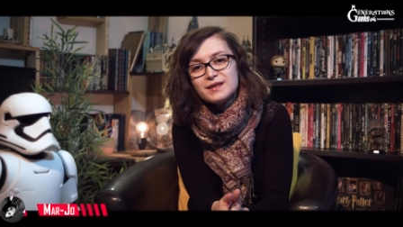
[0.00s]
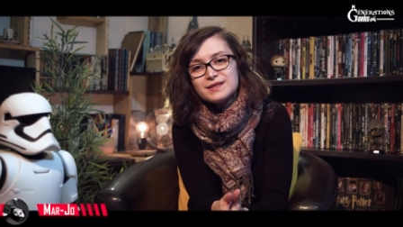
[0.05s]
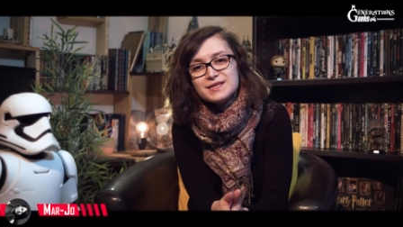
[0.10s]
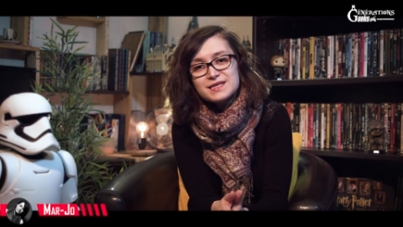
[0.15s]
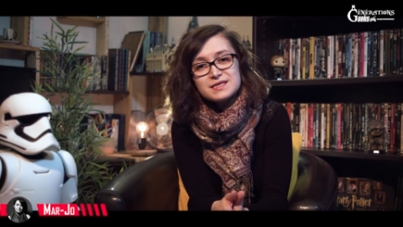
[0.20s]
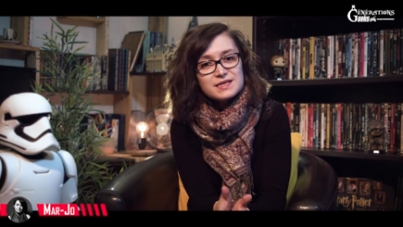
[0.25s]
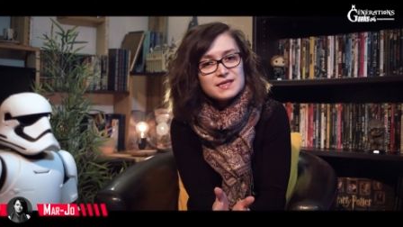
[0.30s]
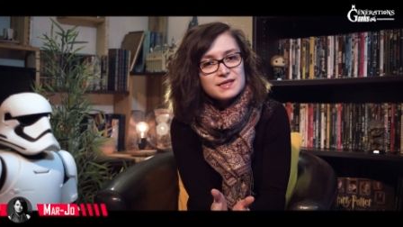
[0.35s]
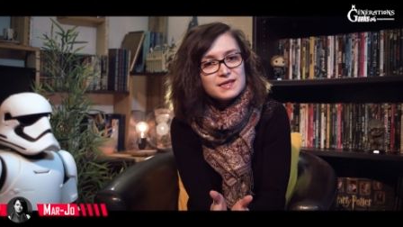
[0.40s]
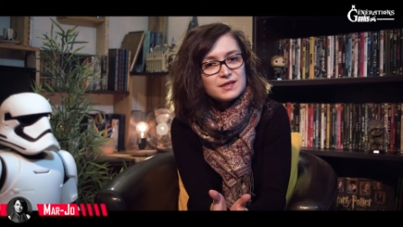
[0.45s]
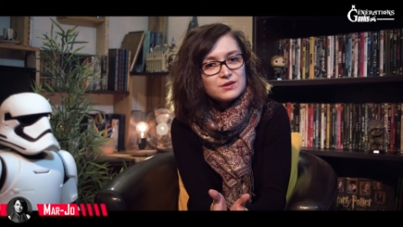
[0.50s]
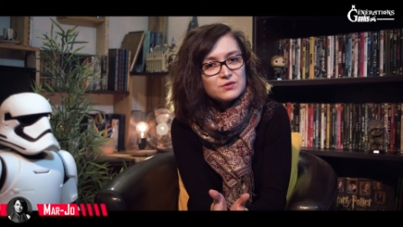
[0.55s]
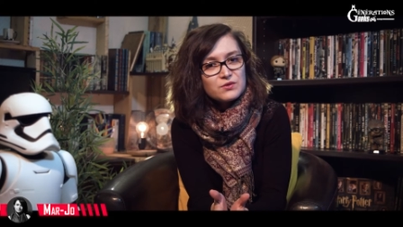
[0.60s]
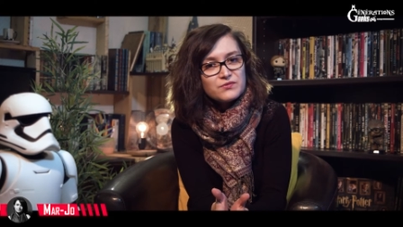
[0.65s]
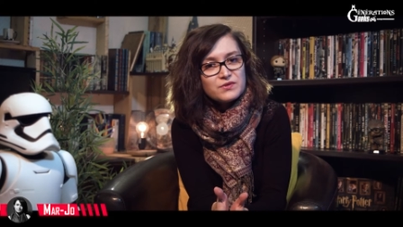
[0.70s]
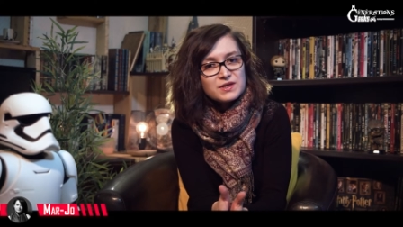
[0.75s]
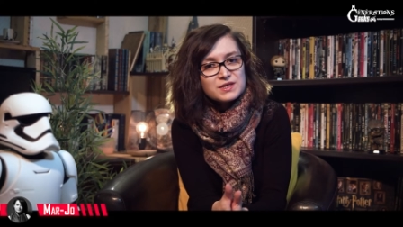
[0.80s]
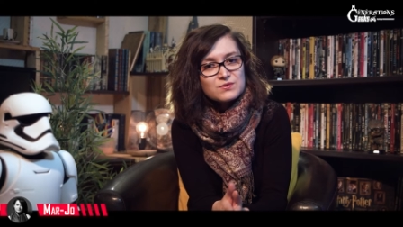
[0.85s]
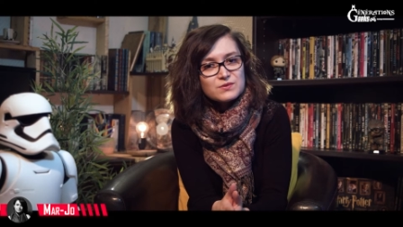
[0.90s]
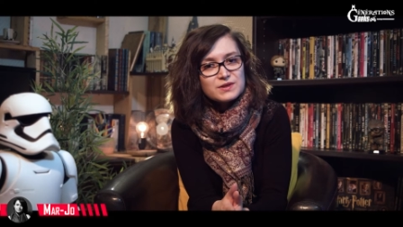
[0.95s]
décide
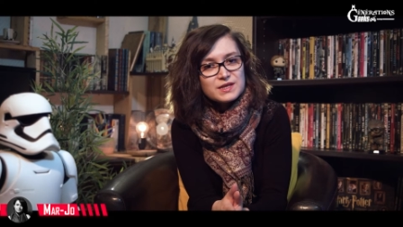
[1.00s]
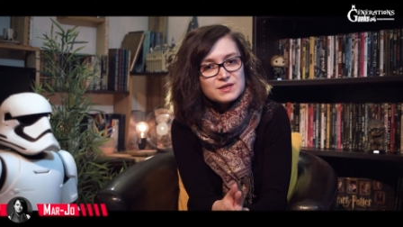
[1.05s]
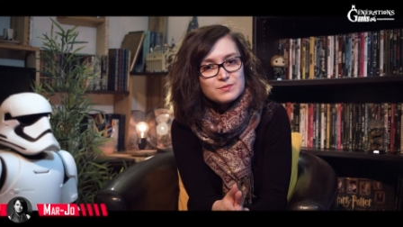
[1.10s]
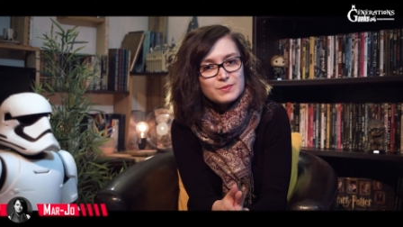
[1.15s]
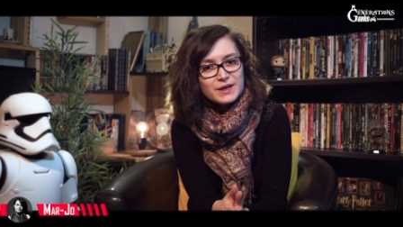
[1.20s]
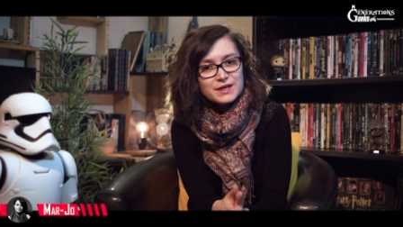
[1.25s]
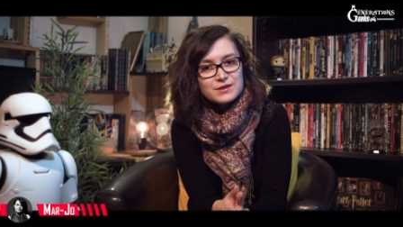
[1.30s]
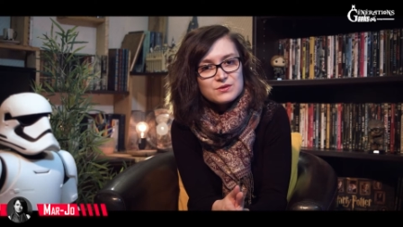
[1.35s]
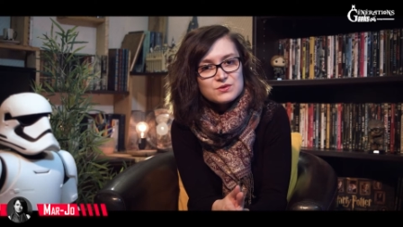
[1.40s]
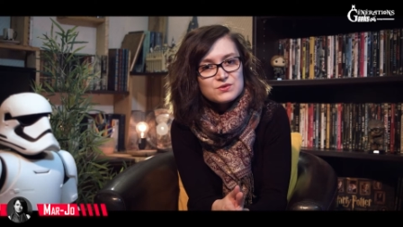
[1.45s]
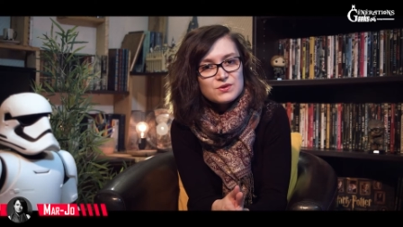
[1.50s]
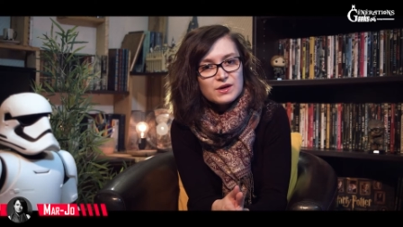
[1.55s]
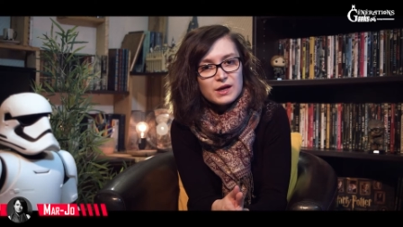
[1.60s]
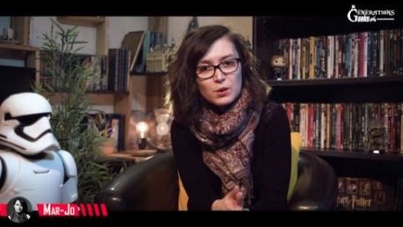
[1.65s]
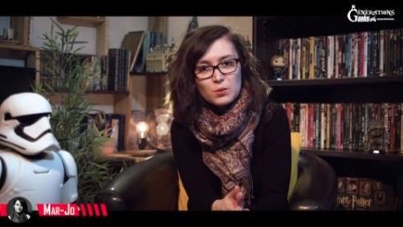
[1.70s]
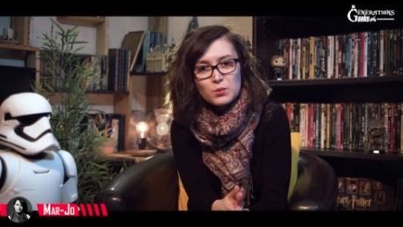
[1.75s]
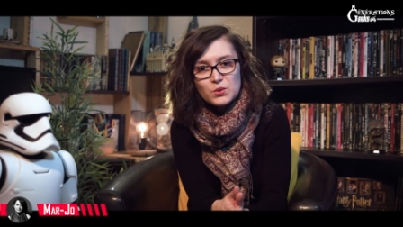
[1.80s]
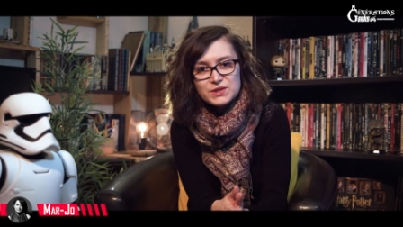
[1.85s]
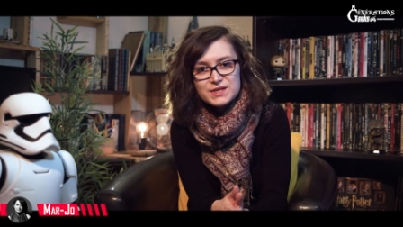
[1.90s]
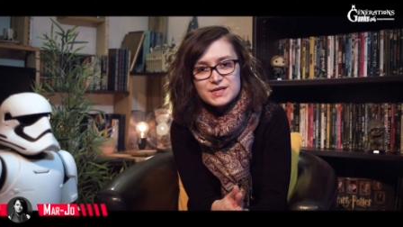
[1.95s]
d'étoffer son expérience de la
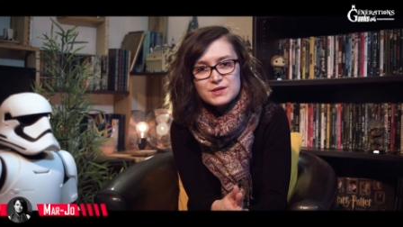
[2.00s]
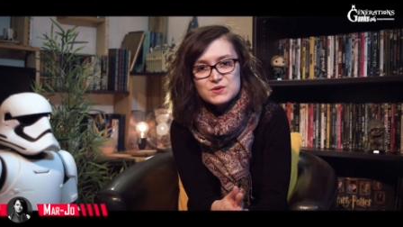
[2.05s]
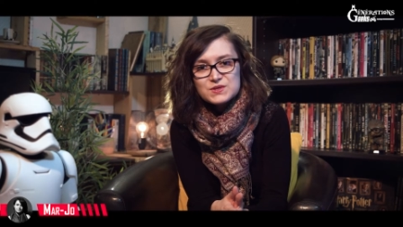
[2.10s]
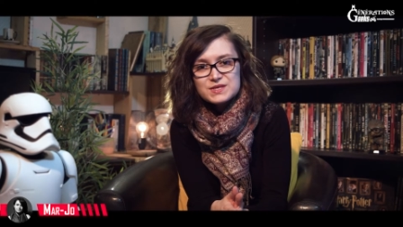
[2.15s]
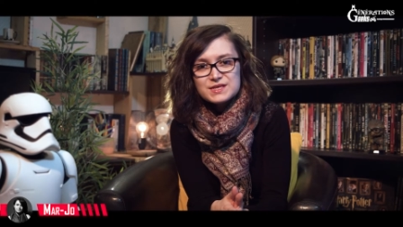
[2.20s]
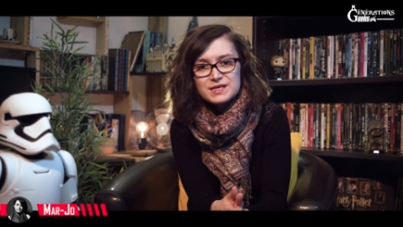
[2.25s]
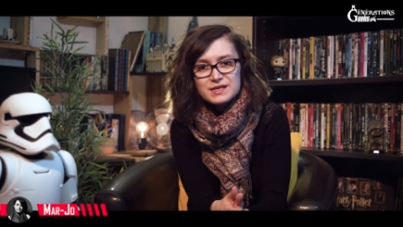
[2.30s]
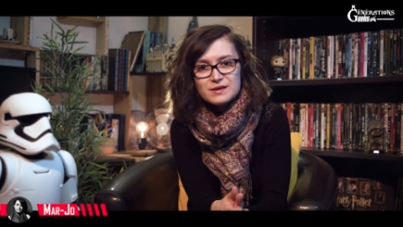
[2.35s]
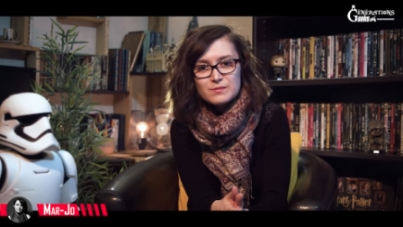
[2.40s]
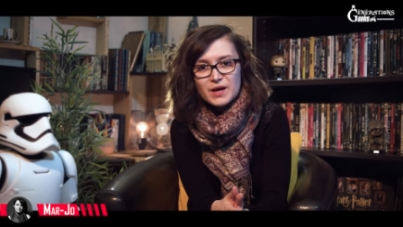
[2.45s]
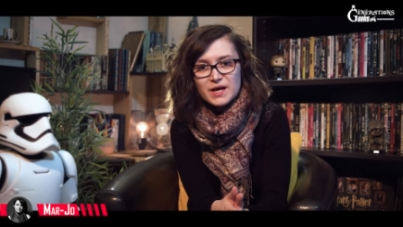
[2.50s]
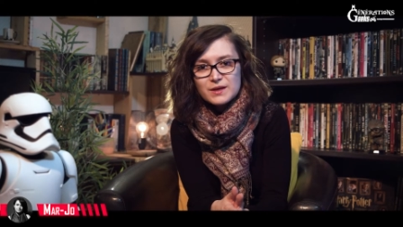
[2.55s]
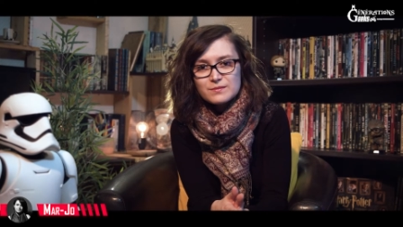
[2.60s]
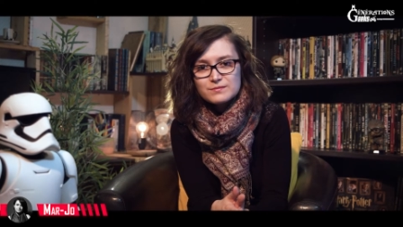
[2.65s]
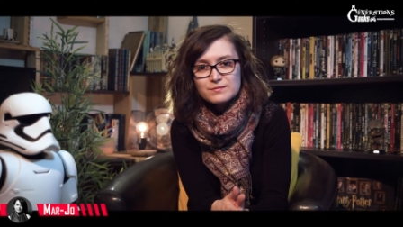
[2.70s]
robotique au cinéma.